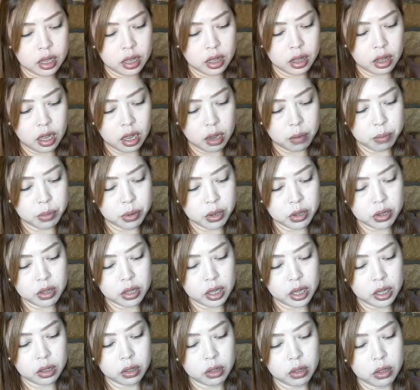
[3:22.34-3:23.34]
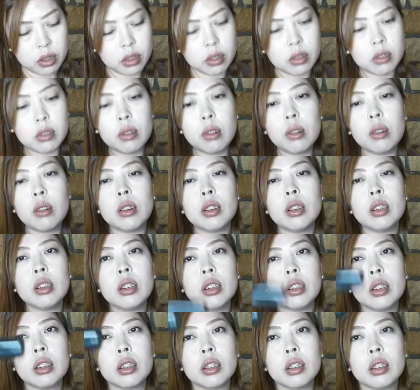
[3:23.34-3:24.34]
Tapos, ito yung
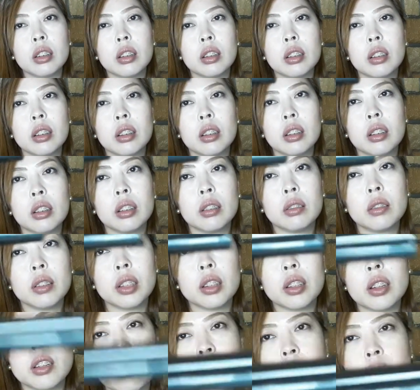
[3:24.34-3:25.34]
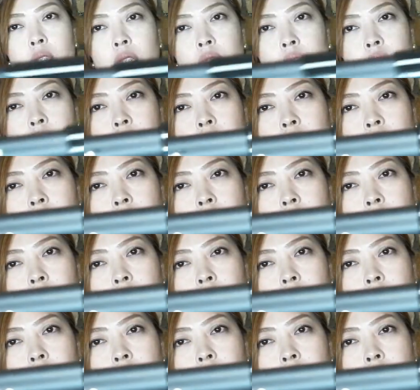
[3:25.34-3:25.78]
ito yung sa olive